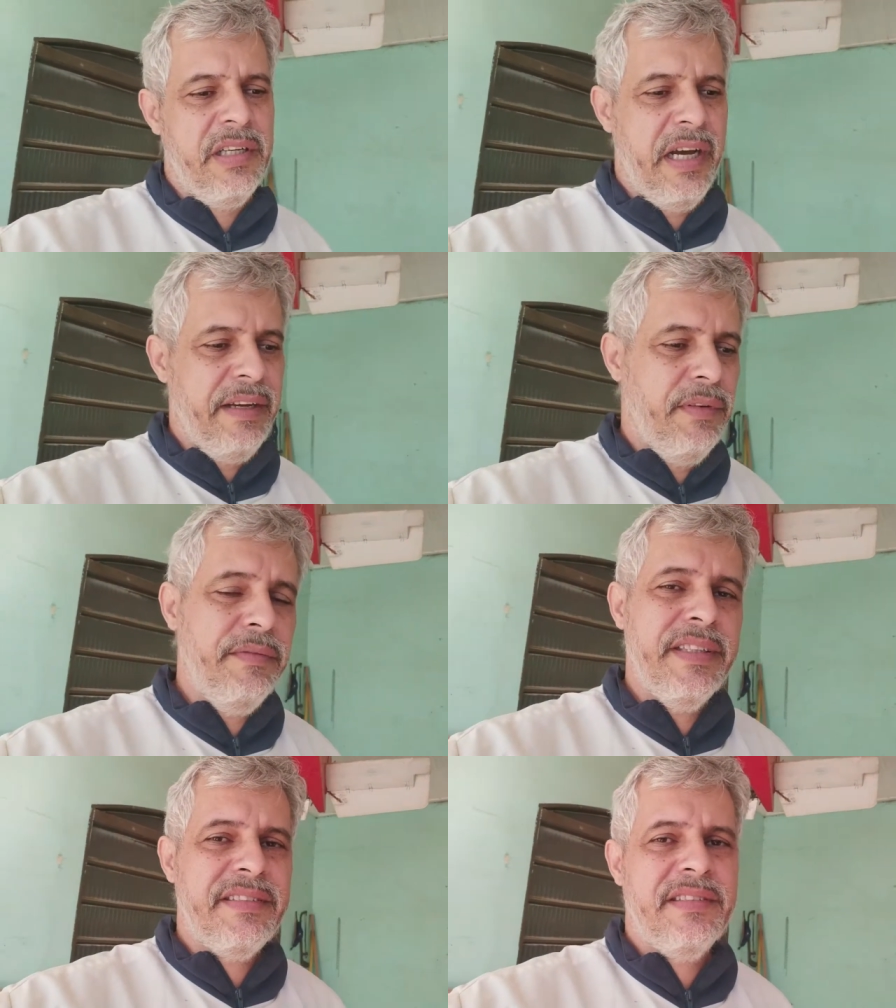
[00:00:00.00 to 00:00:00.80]
Aí vamos
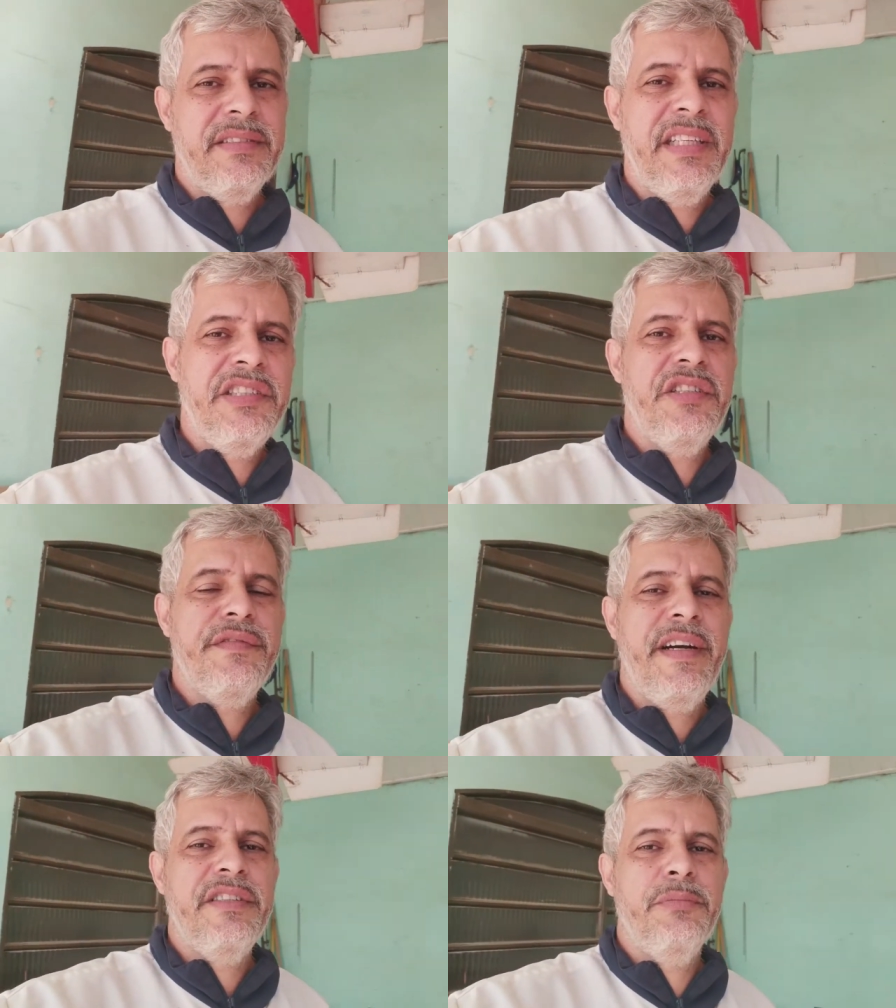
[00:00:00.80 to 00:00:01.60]
ver se a gente
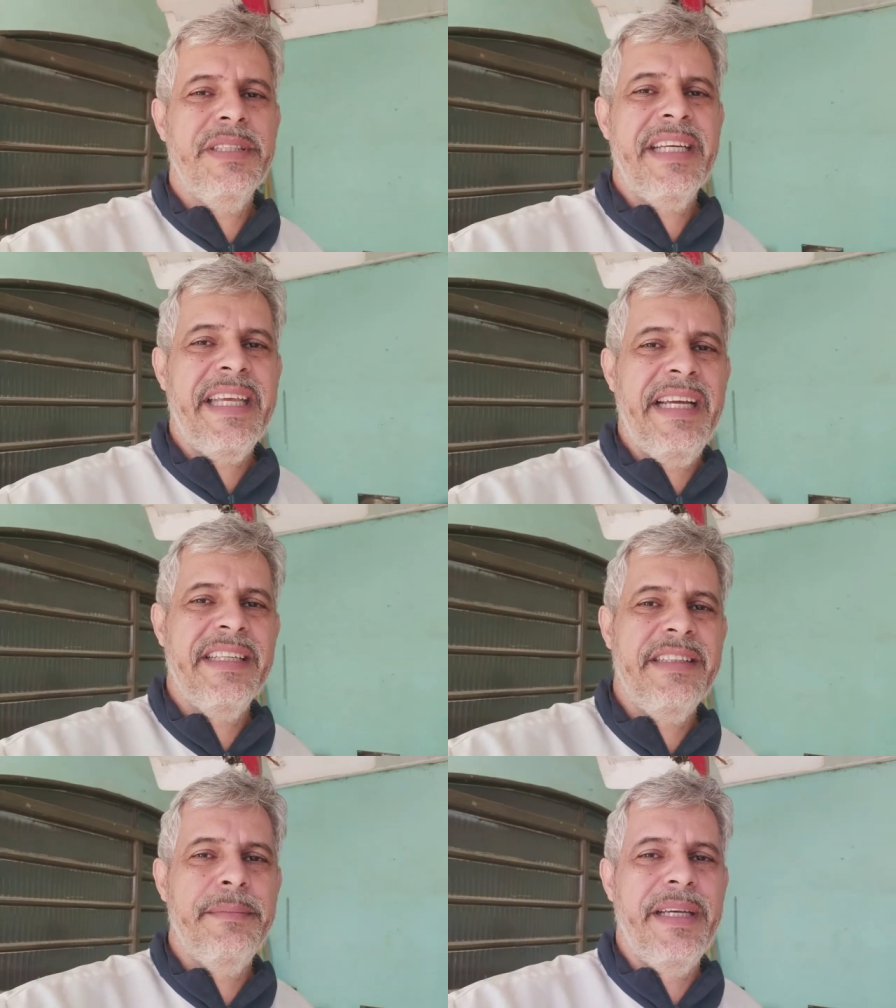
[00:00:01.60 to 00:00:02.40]
faz uma
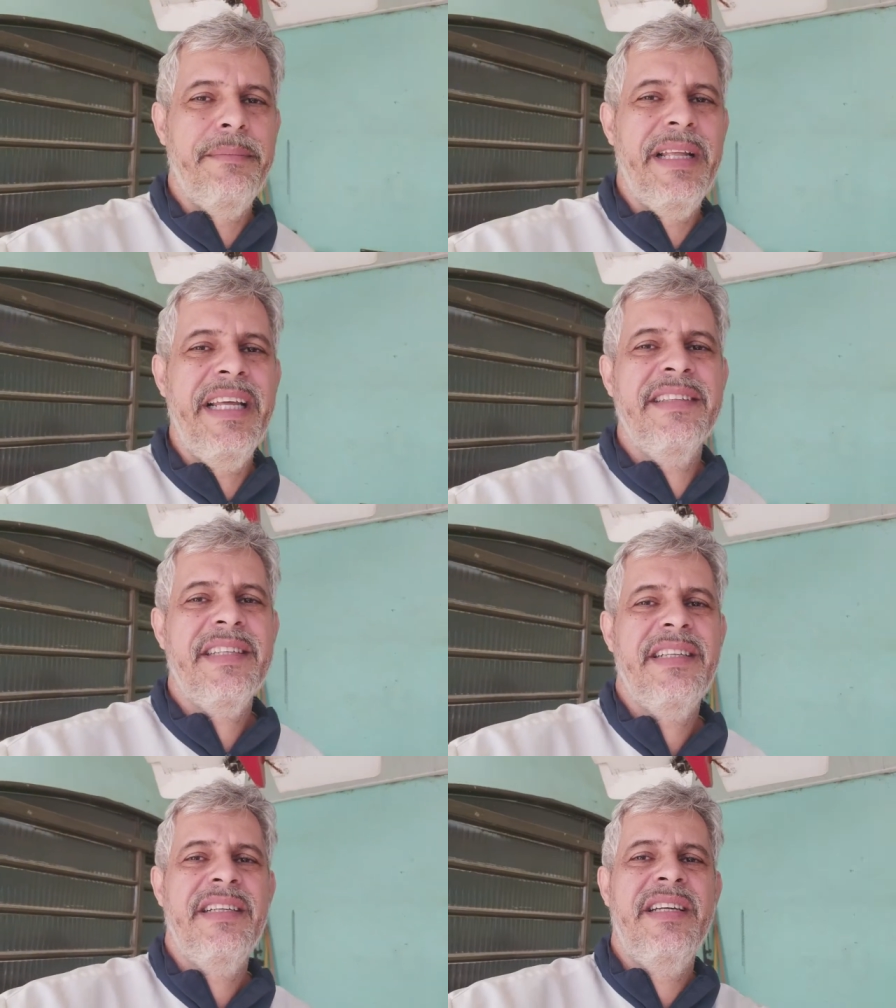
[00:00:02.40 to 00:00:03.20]
daquela também, beleza?